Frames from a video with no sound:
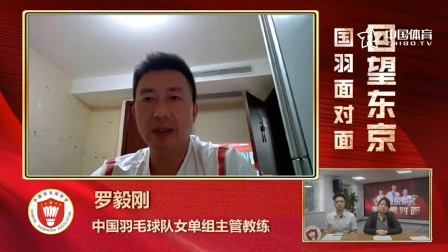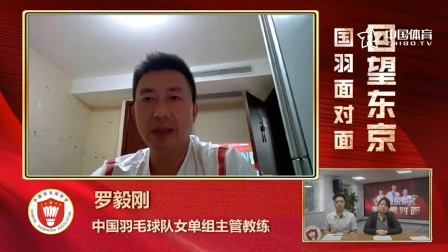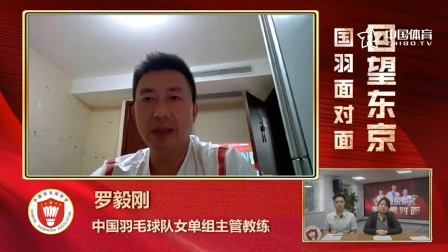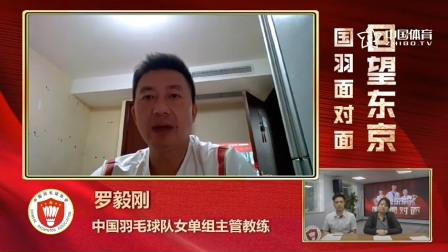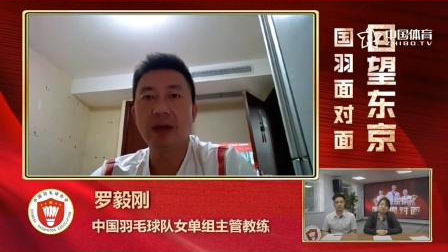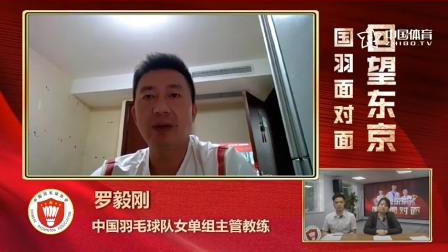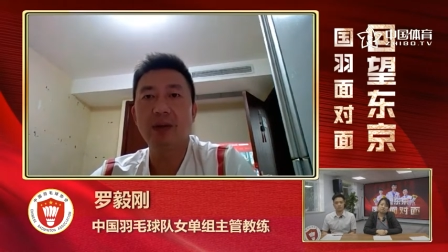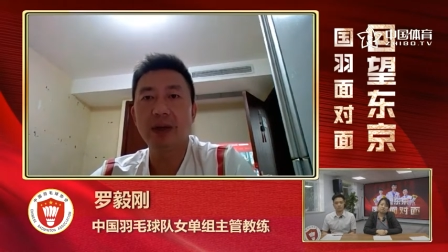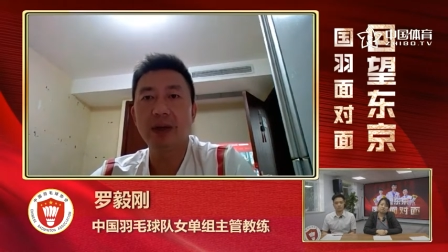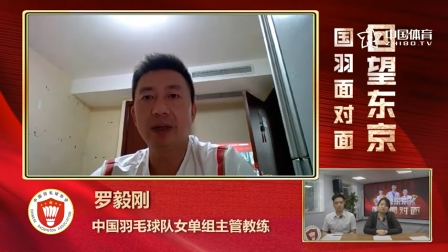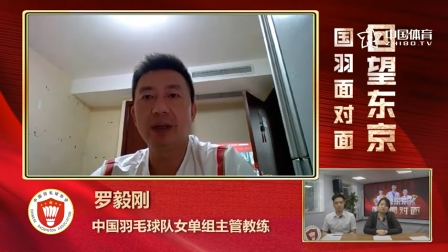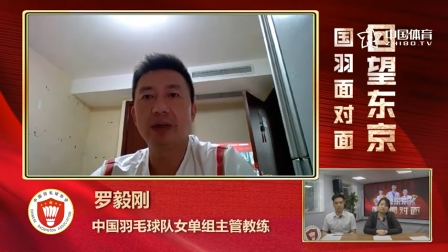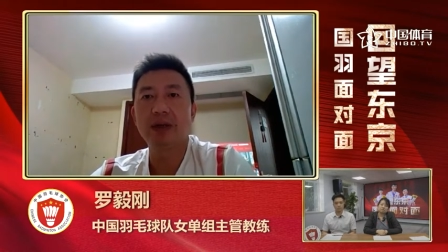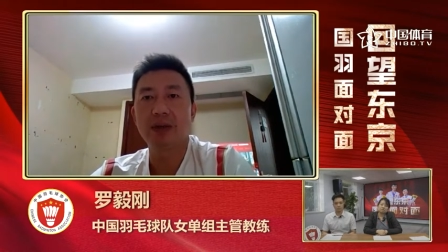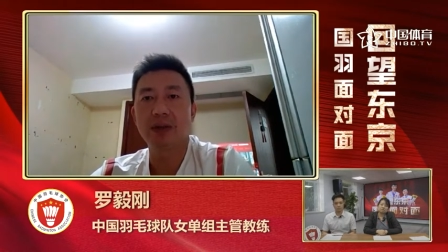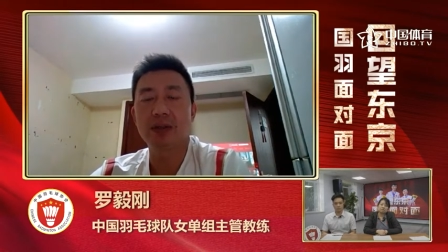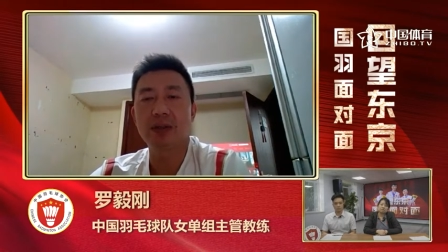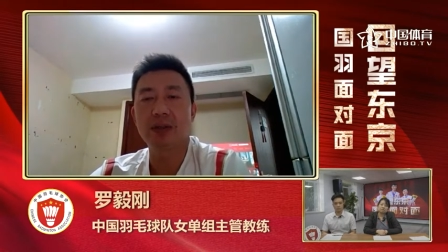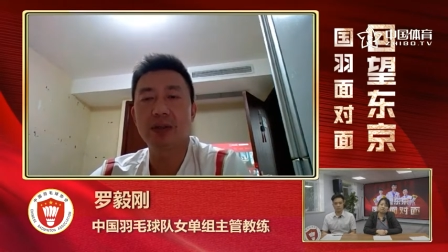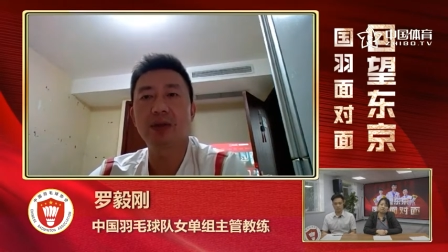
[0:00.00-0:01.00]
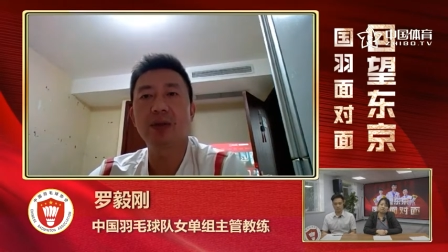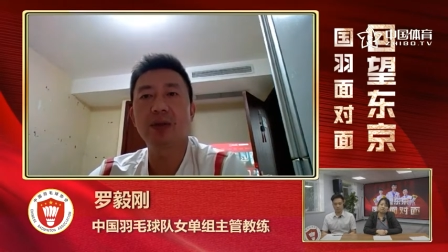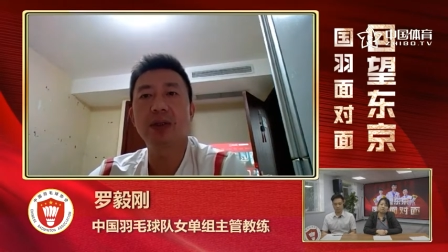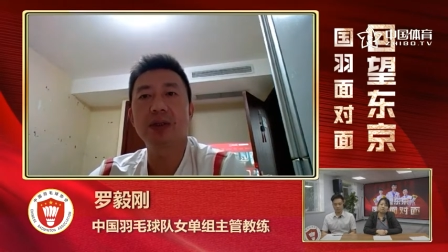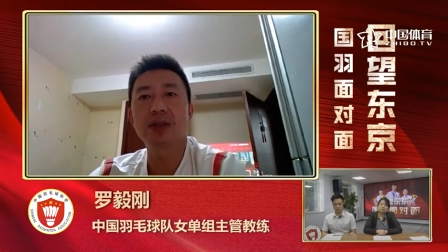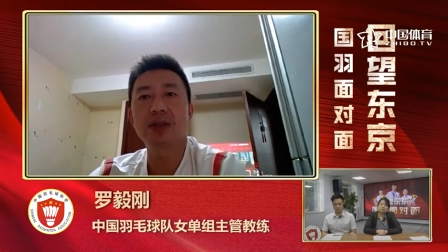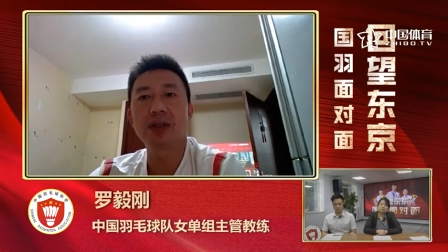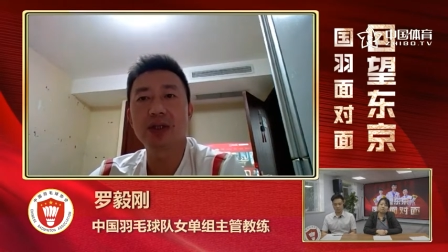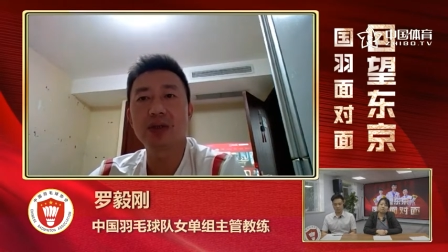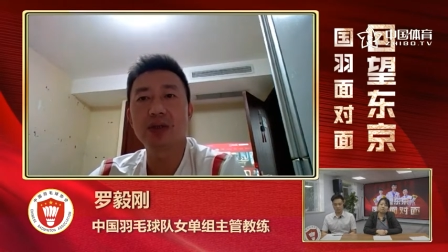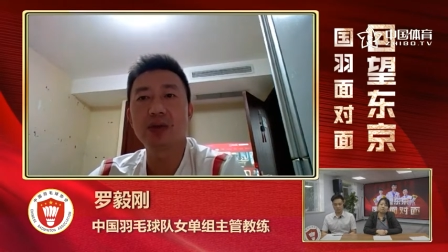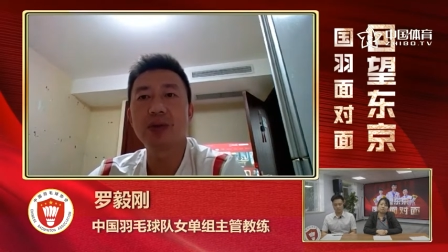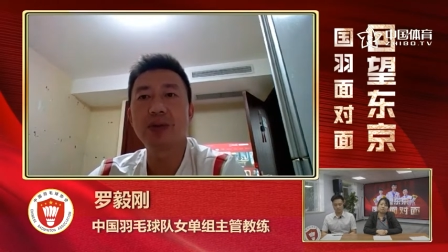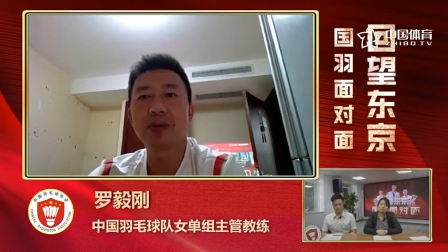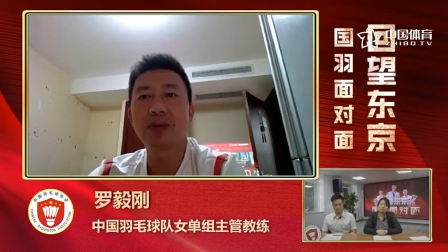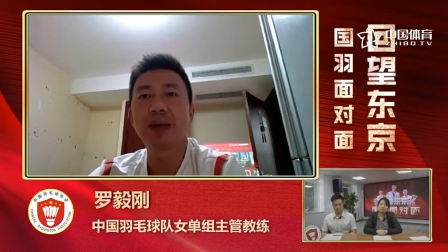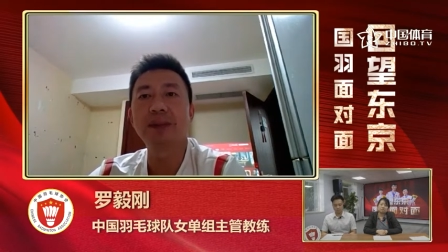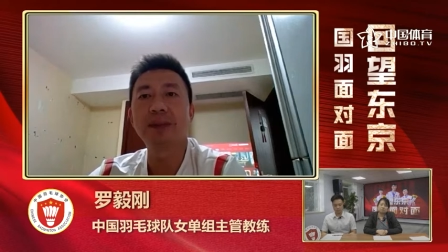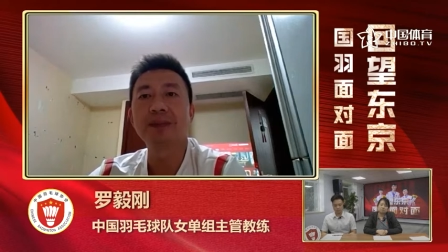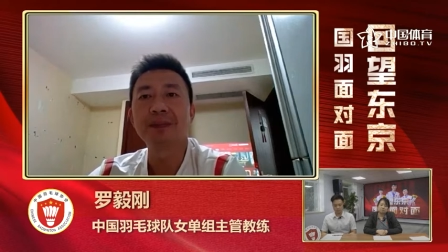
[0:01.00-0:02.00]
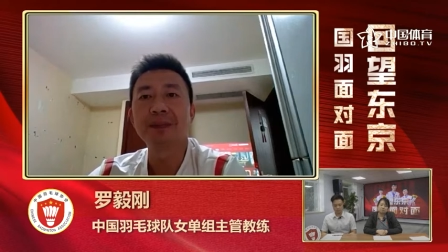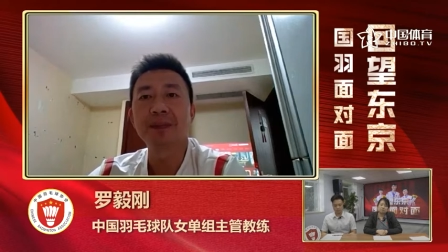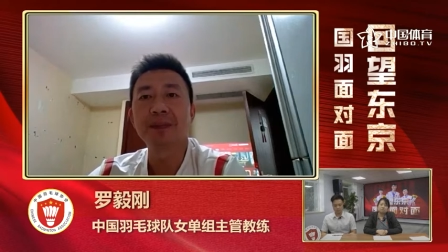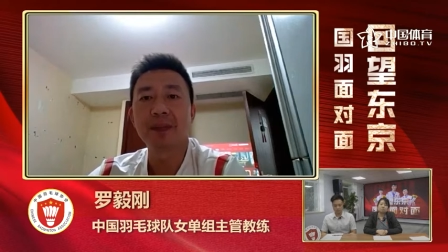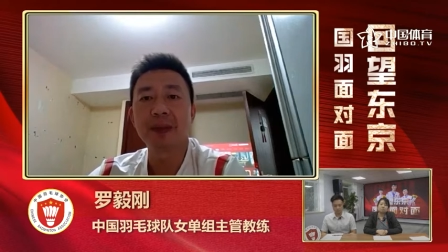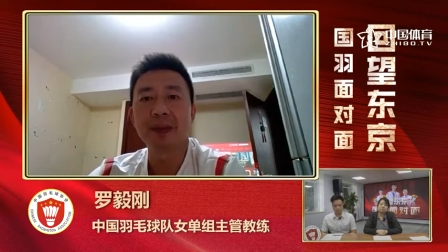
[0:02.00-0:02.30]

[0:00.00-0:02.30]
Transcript: 应该会有失落的情绪吧。